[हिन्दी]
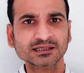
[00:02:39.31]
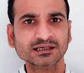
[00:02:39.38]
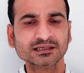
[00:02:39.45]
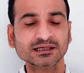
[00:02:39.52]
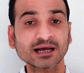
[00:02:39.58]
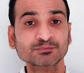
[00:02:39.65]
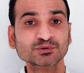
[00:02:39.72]
कर
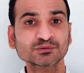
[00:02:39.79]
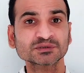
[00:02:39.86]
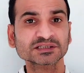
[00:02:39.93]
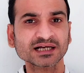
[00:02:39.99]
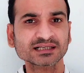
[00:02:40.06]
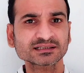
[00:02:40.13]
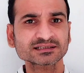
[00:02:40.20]
रहे हैं आपको
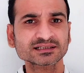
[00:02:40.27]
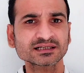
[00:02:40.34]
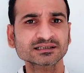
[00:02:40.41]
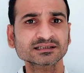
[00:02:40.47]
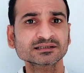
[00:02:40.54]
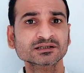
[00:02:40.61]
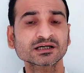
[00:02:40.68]
बताते
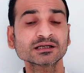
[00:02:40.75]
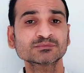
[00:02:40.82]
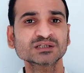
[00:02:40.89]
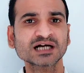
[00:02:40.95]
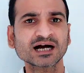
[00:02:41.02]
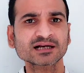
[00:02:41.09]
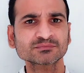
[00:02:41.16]
चले कि कल
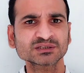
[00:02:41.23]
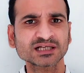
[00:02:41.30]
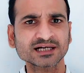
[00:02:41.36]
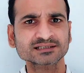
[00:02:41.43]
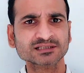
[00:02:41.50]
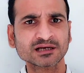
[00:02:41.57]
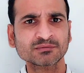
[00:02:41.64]
बिहार
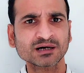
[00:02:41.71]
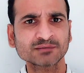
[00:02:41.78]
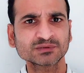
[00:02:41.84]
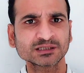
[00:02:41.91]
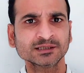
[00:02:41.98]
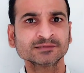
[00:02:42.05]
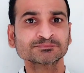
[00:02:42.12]
विधानसभा
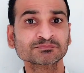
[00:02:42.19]
में